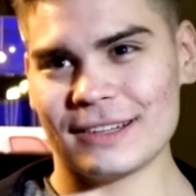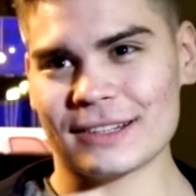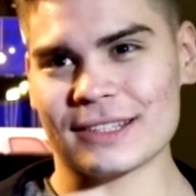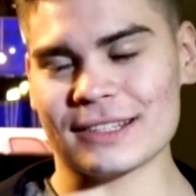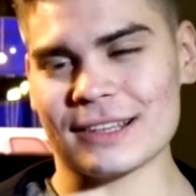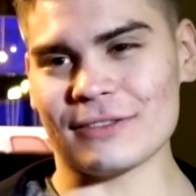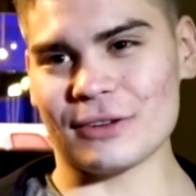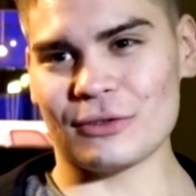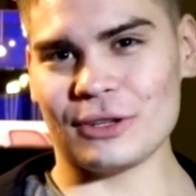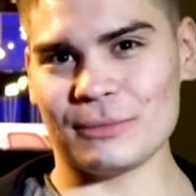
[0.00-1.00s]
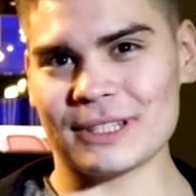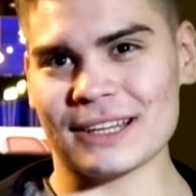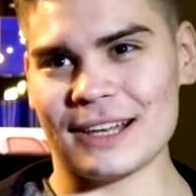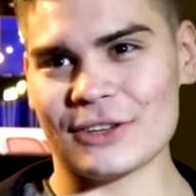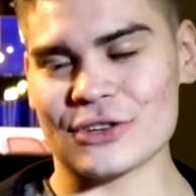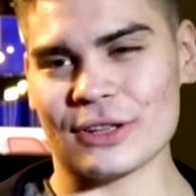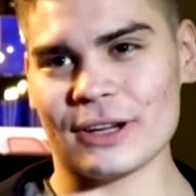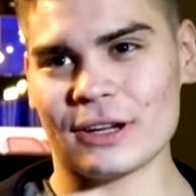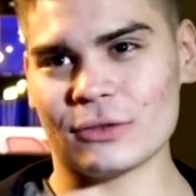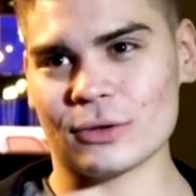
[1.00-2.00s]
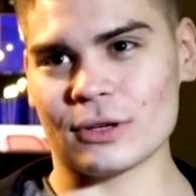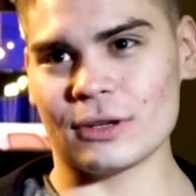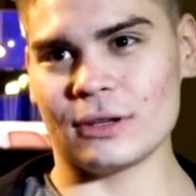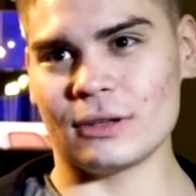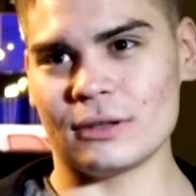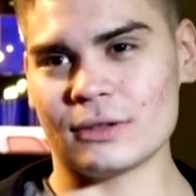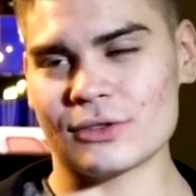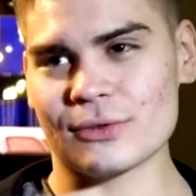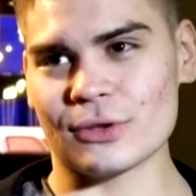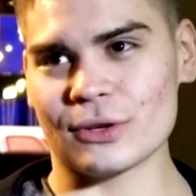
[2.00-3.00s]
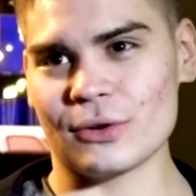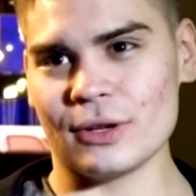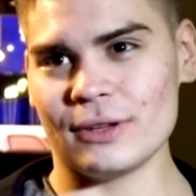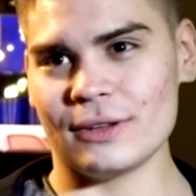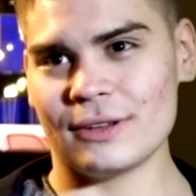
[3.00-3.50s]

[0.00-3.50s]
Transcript: Ростислав довольно эмоциональный человек, который живет игрой.